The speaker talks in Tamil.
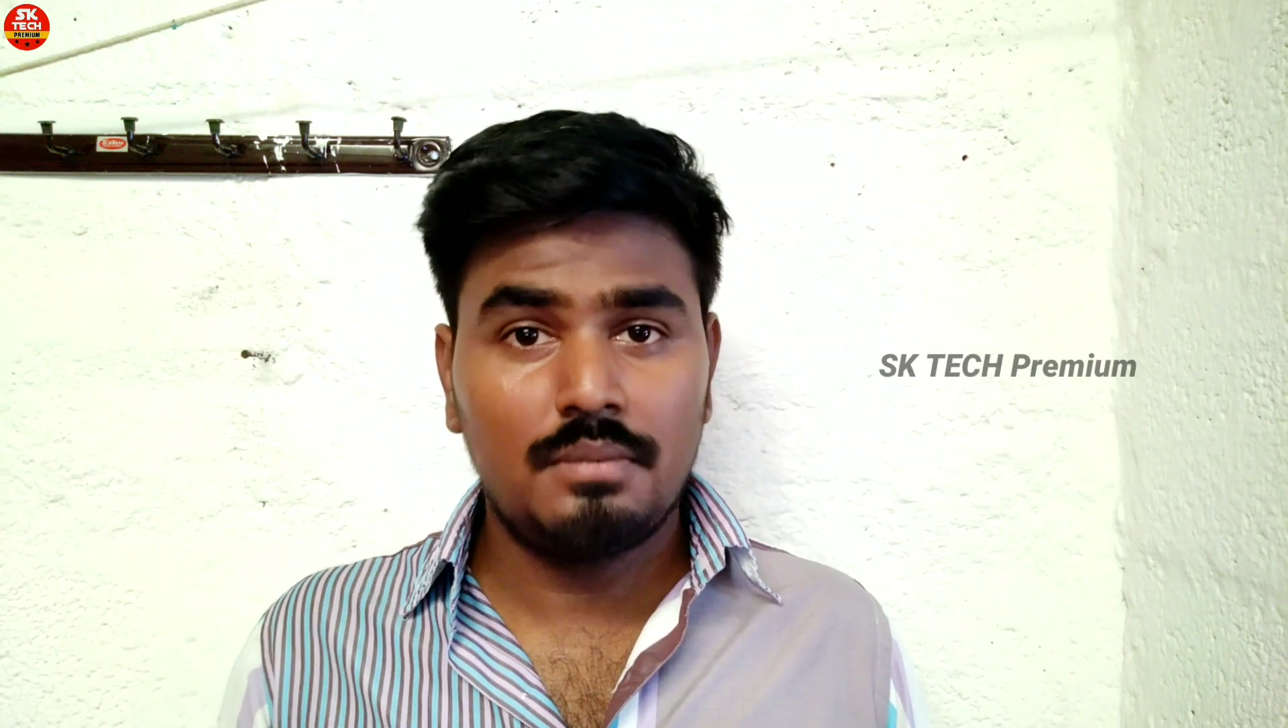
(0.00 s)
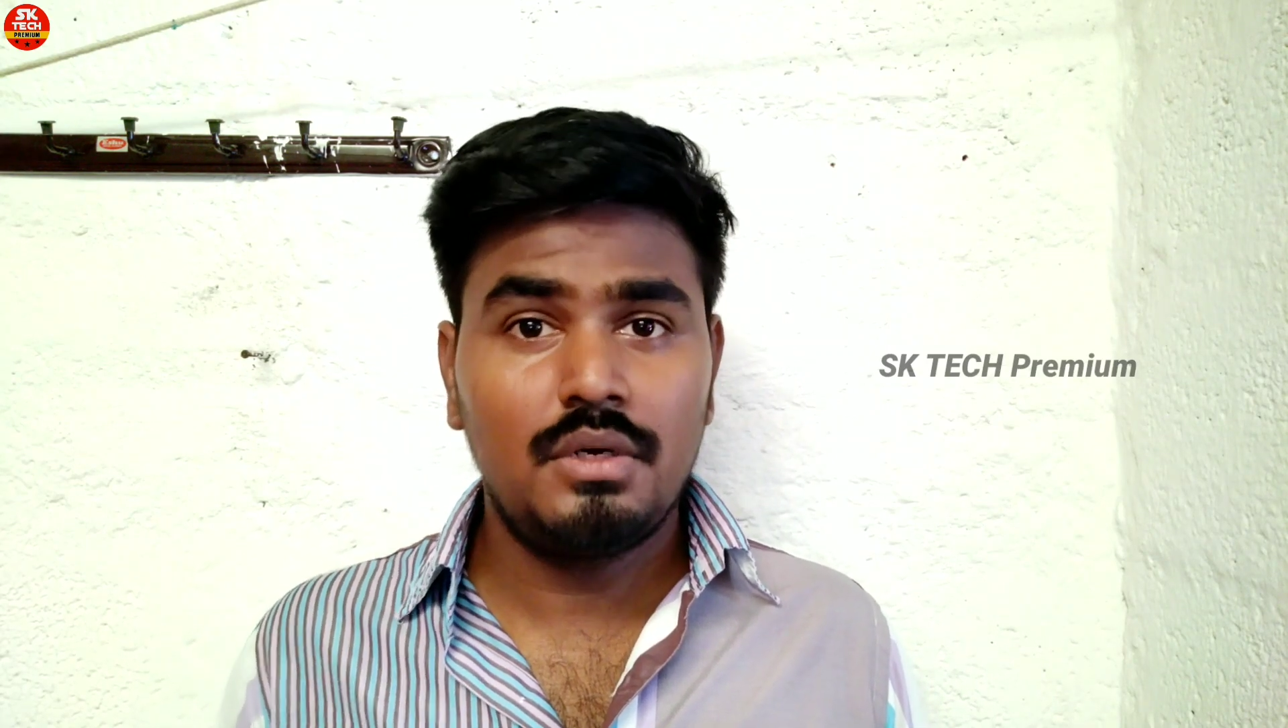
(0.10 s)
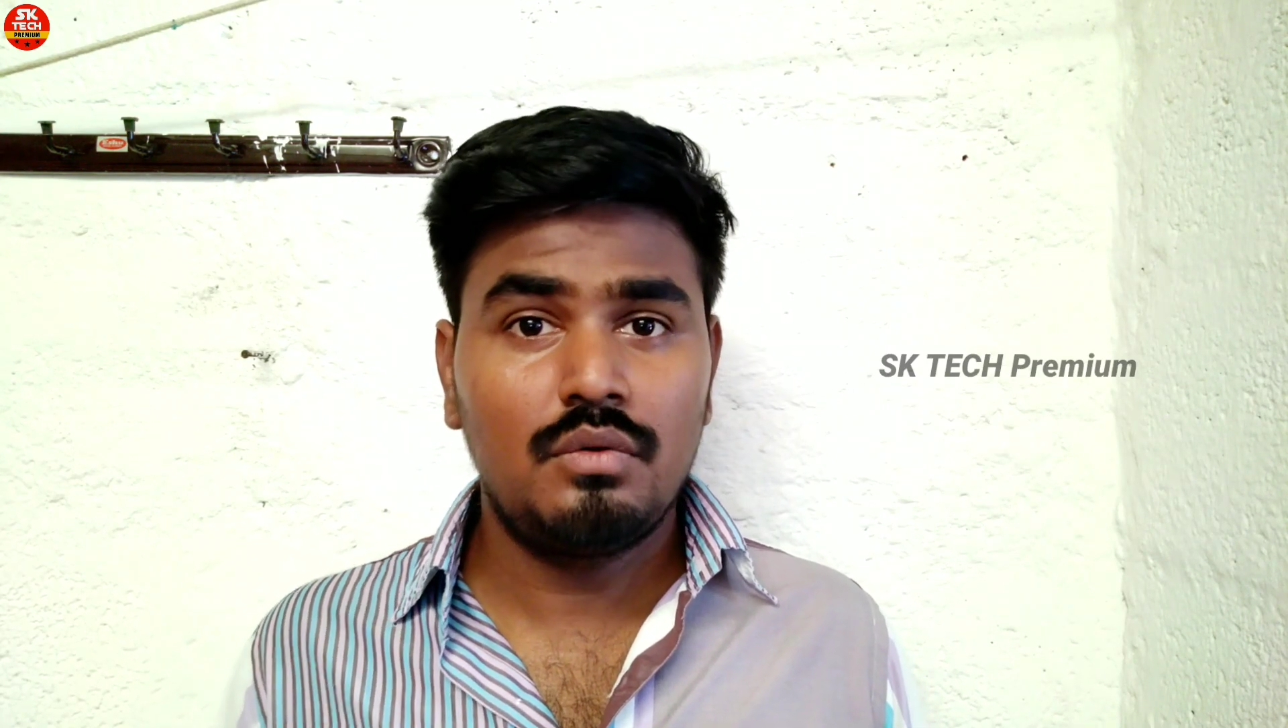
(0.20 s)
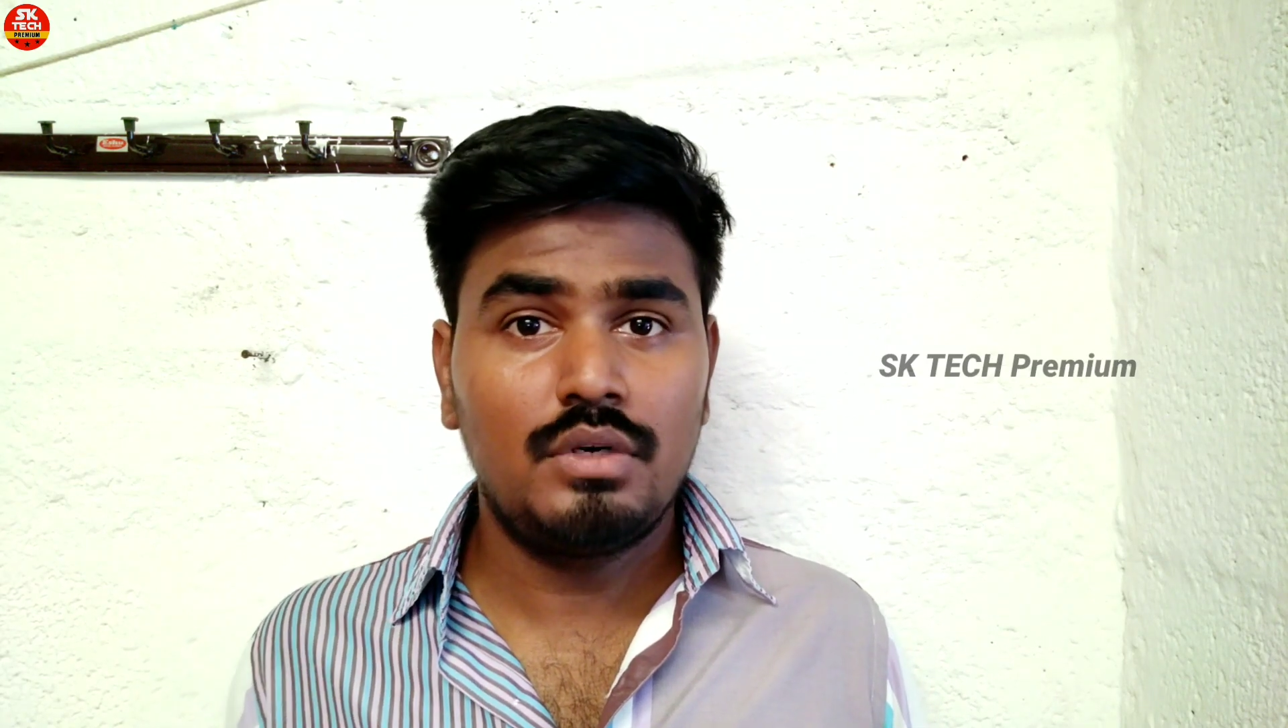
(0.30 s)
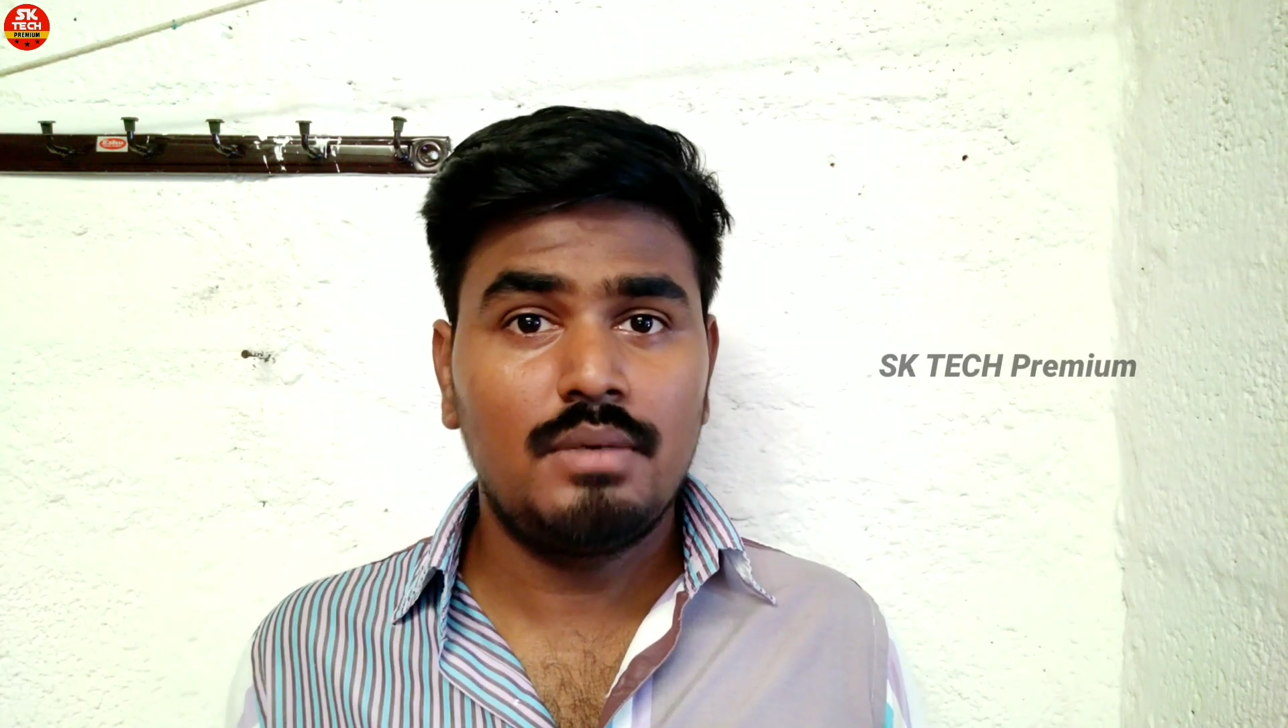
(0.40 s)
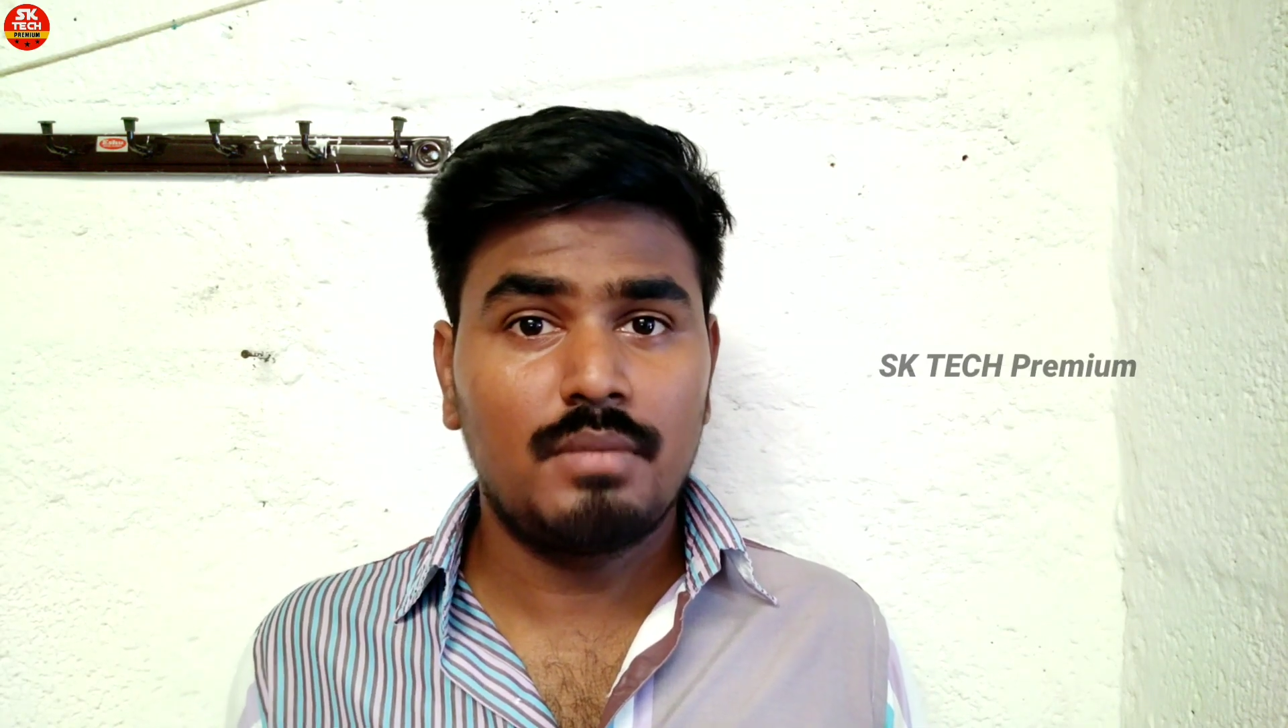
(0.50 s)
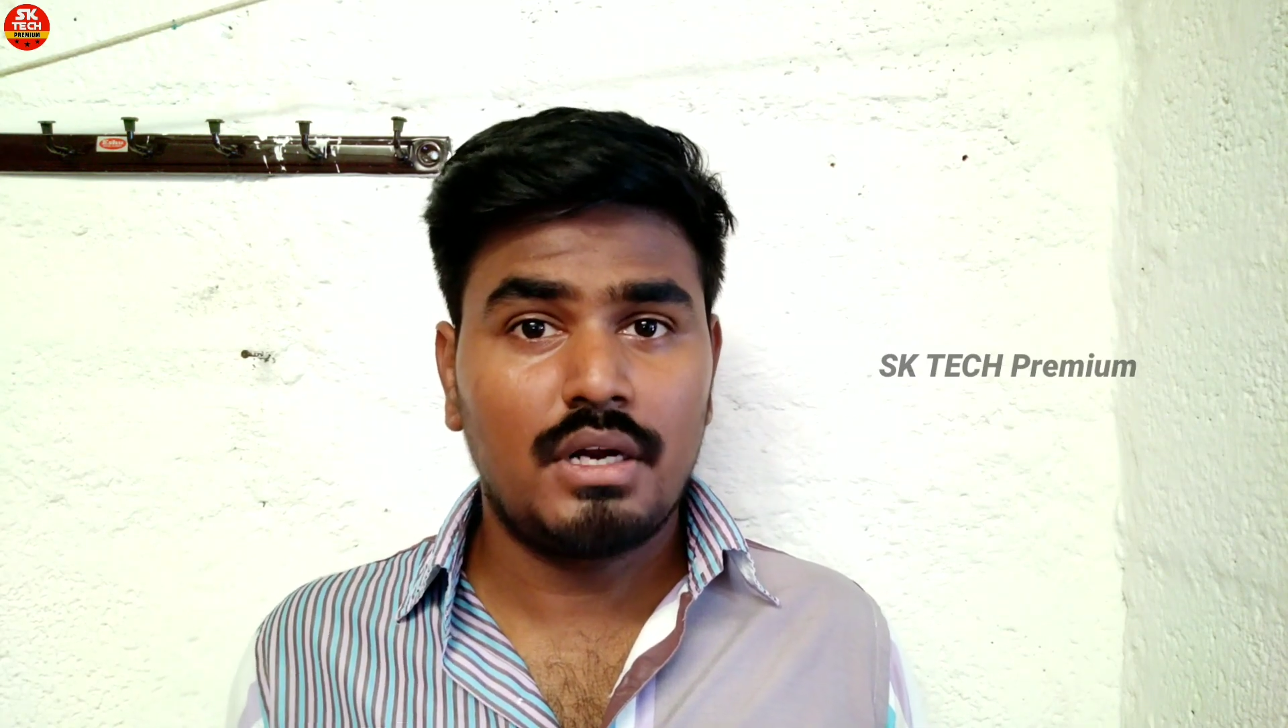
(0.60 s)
நண்பர் நண்பர் கூடயும்